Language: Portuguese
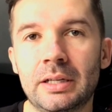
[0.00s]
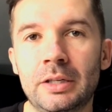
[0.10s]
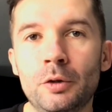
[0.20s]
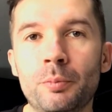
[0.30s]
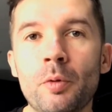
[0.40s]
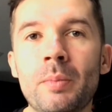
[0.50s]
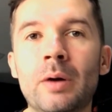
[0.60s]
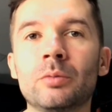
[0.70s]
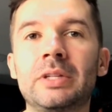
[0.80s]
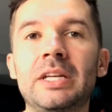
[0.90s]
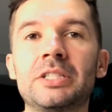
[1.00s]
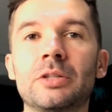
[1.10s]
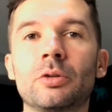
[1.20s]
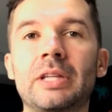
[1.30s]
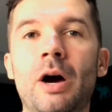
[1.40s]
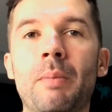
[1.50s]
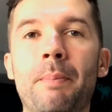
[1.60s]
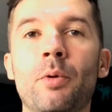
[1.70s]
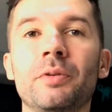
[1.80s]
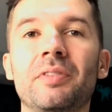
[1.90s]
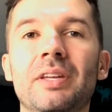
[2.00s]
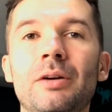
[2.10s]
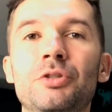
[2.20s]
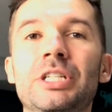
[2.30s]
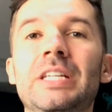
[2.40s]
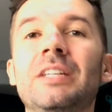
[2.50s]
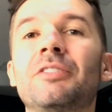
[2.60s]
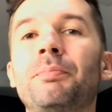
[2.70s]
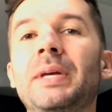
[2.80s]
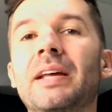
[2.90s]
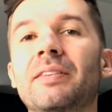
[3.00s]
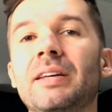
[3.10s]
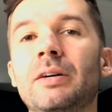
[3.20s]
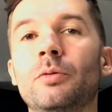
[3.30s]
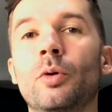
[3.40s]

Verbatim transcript: E o pulmão tende a adotar uma posição de inspiração,